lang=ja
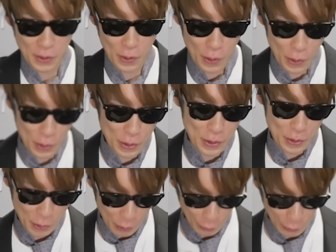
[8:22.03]
こう
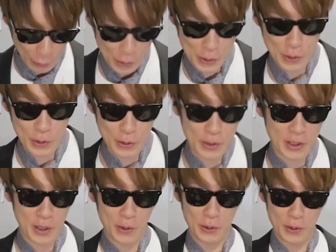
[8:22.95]
いうことをするっ
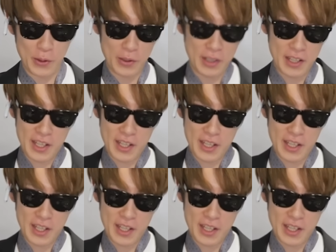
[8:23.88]
てこと。